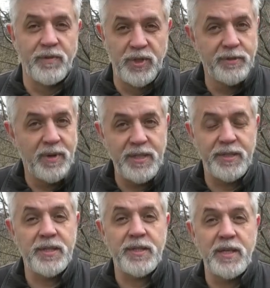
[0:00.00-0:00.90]
Выживание
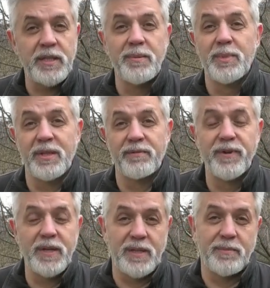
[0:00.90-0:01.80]
состоит именно
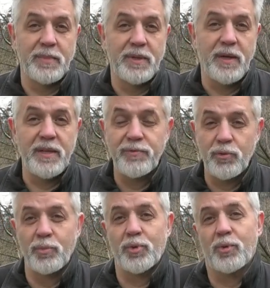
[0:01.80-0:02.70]
в этом, а не в
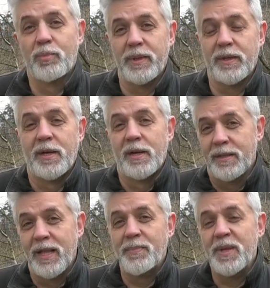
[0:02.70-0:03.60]
том, чтобы
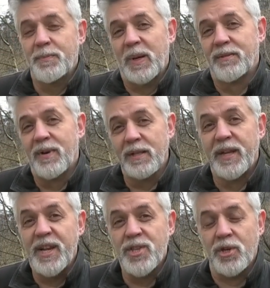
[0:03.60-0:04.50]
набить подвал
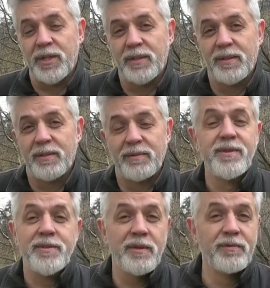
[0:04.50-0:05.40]
гречкой.
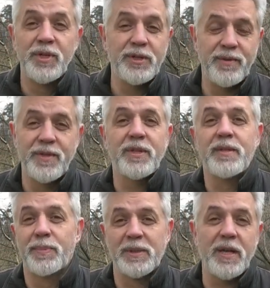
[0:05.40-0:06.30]
Не выживете
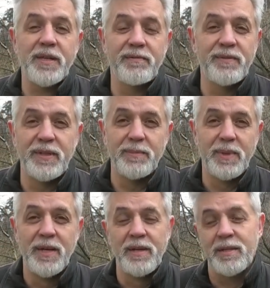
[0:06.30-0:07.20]
ни под каким видом.
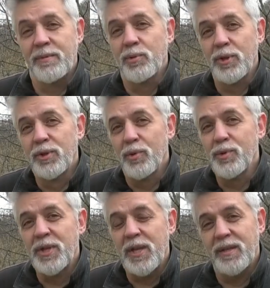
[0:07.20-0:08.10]
Не будет
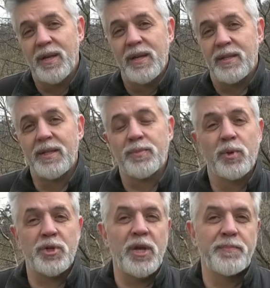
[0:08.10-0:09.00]
друзей, не
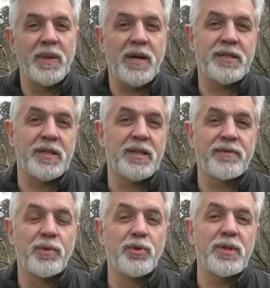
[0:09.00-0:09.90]
сможете опираться на
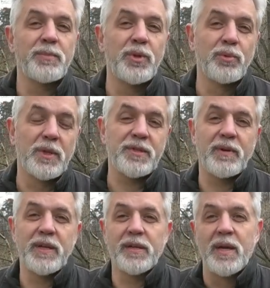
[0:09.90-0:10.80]
свою семью, на
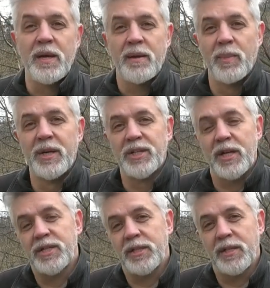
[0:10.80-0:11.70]
своих
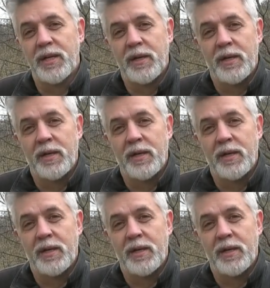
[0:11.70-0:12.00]
ближайших